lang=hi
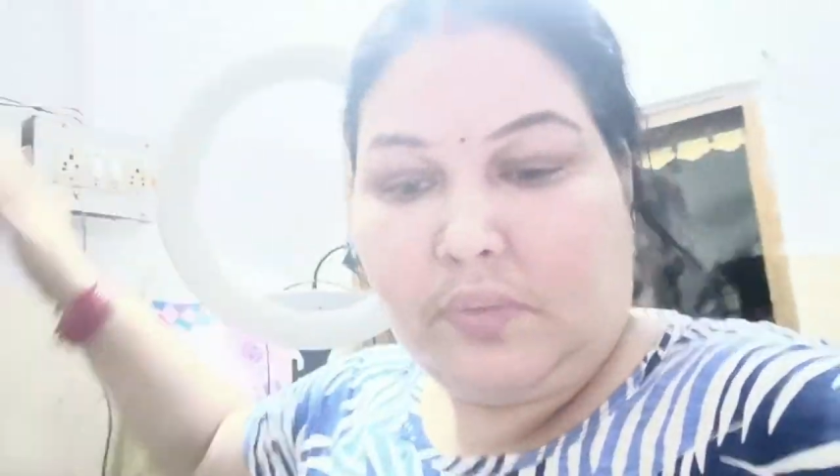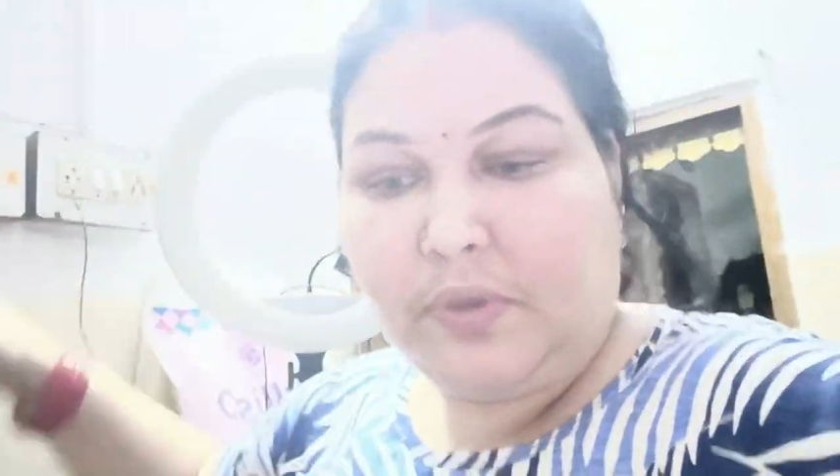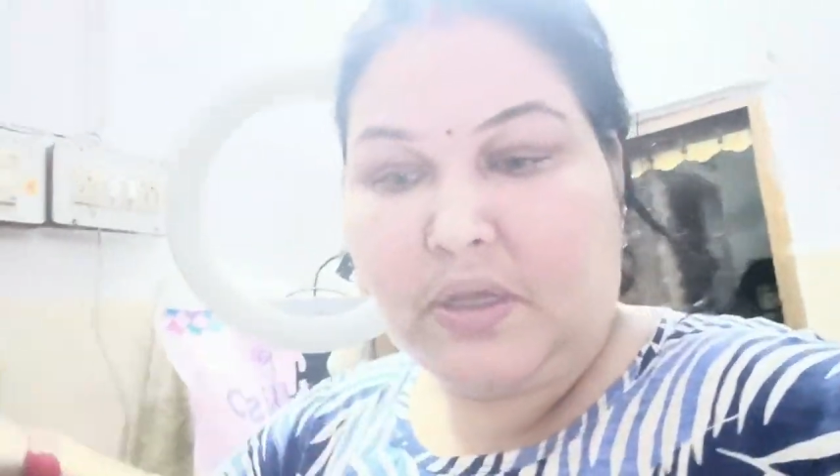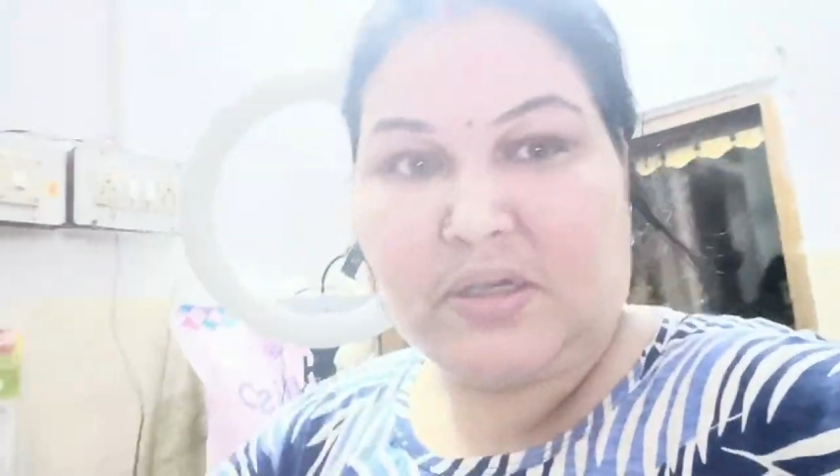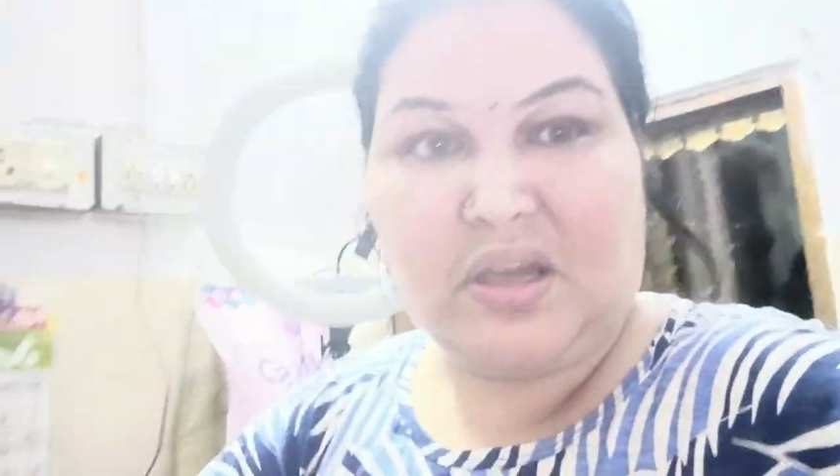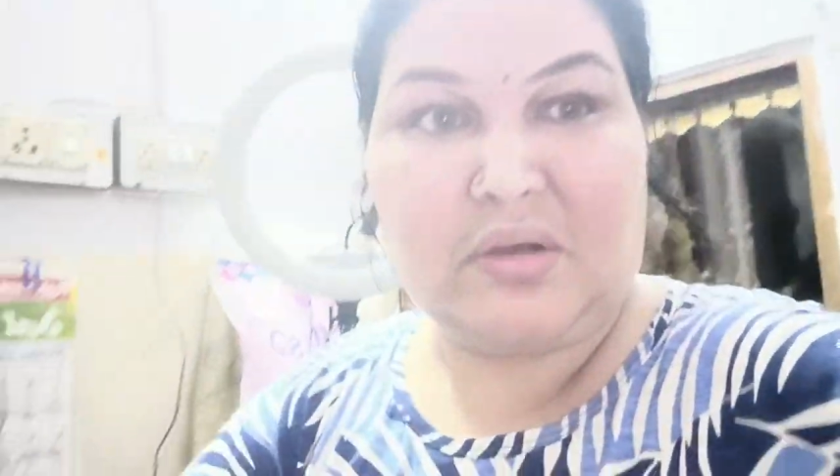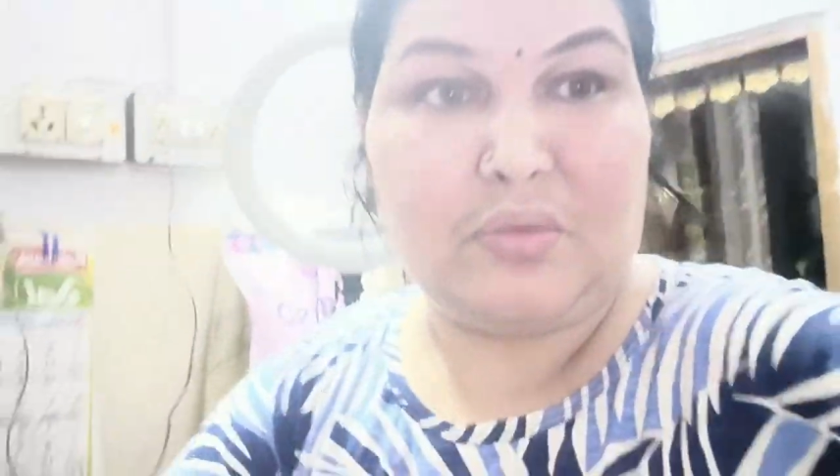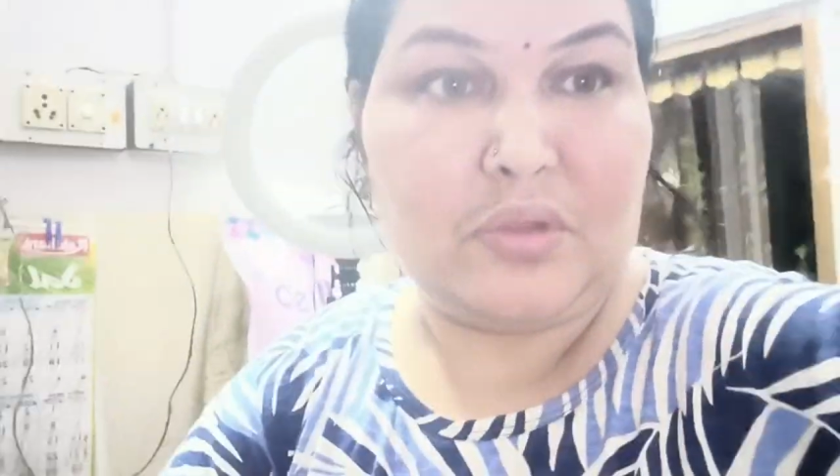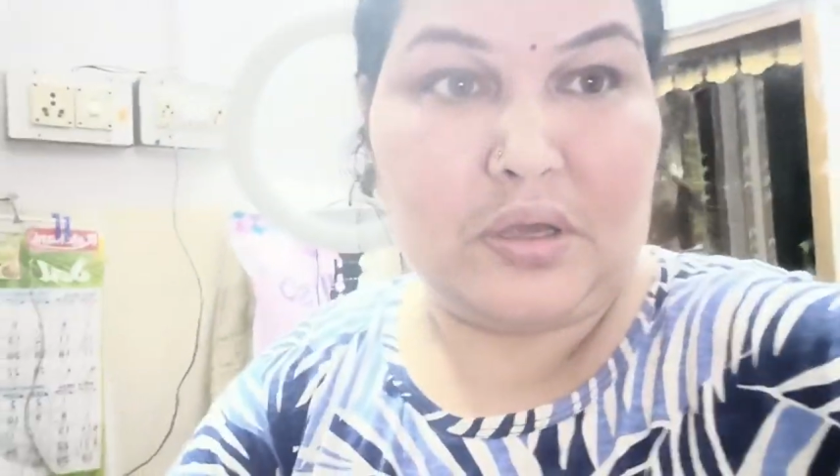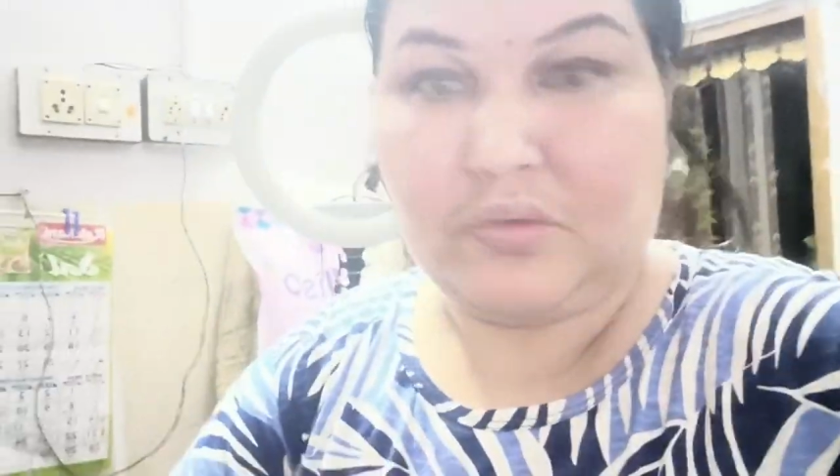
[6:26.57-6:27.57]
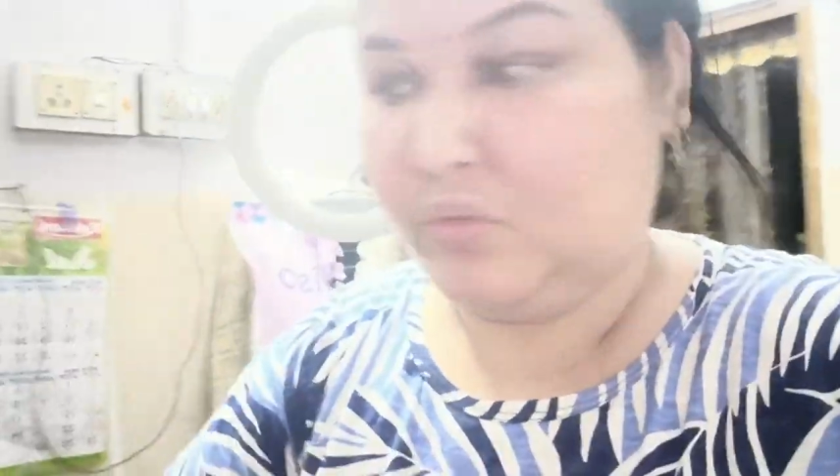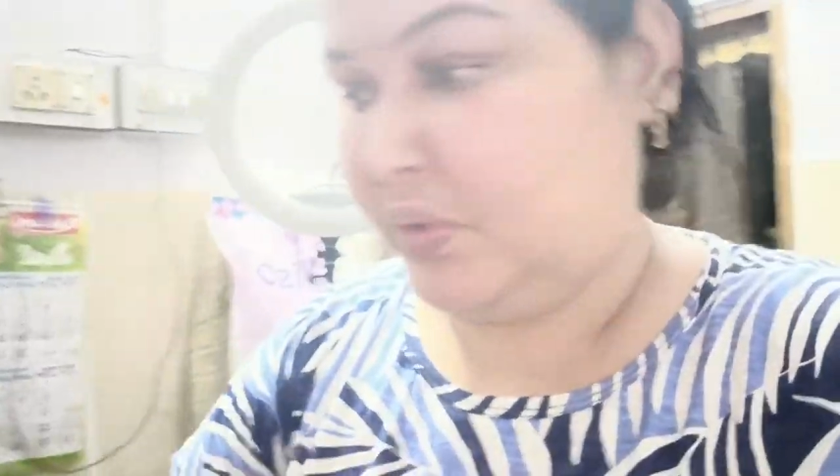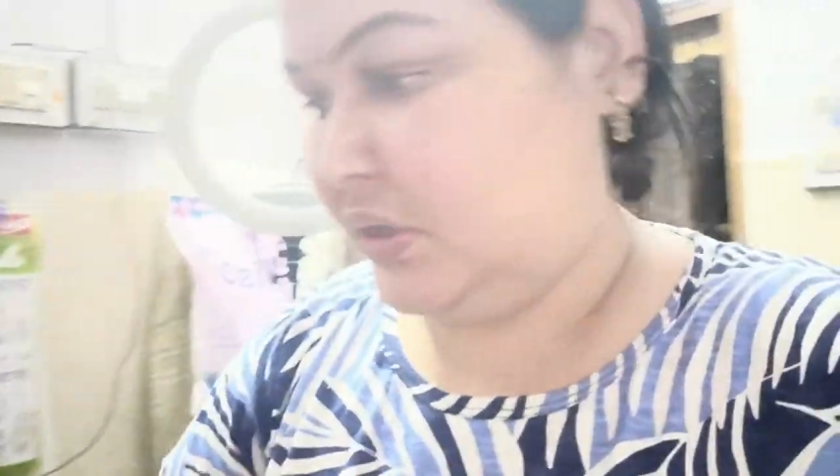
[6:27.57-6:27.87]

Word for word: परेशान हो जाए सुबह